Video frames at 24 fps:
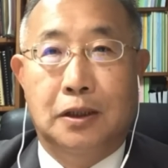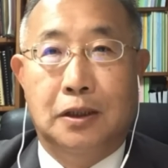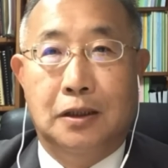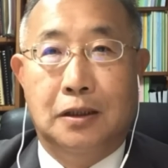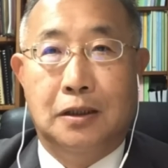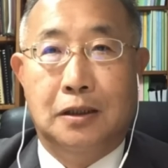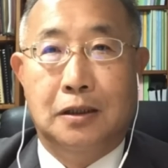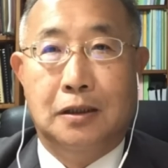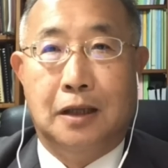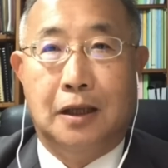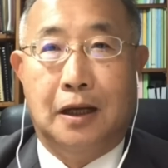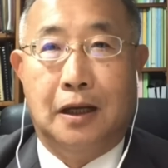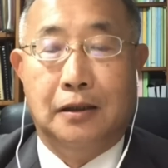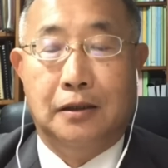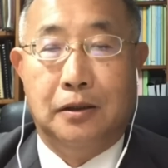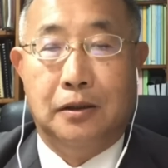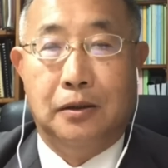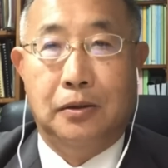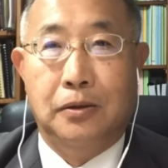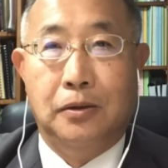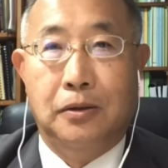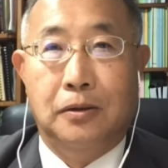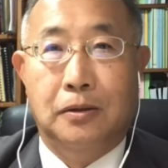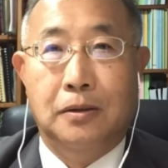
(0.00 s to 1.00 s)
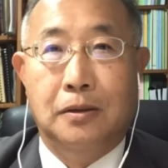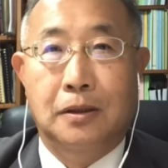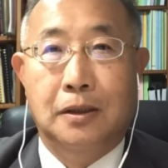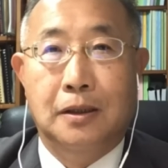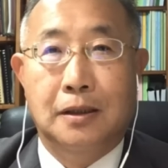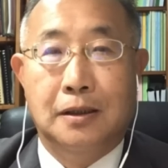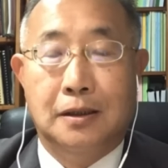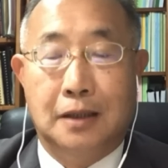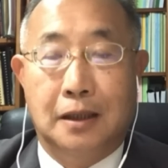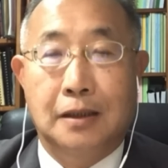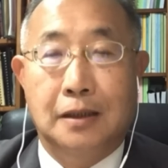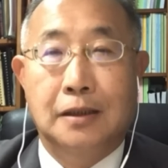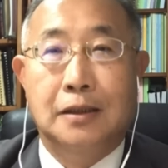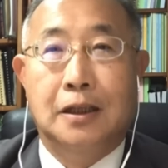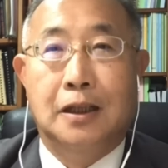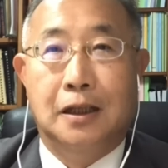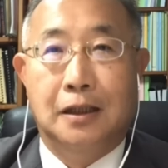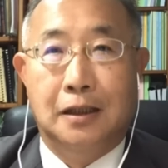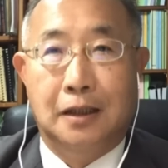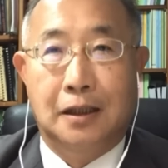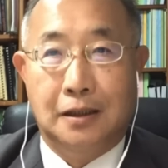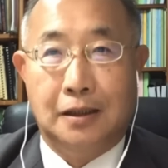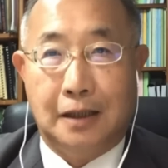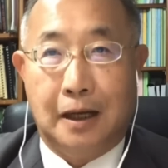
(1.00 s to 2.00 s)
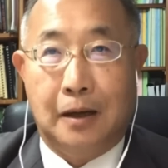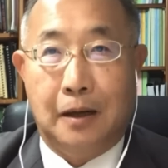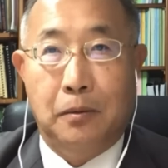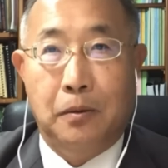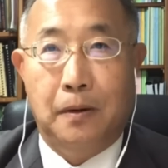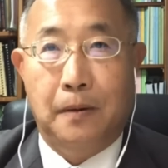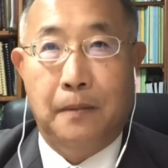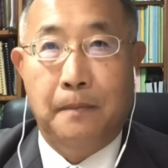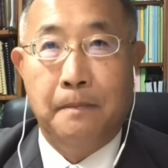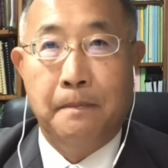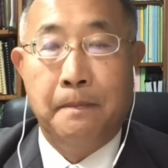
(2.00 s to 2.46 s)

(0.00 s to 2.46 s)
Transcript: 其实他都有深切的掌握。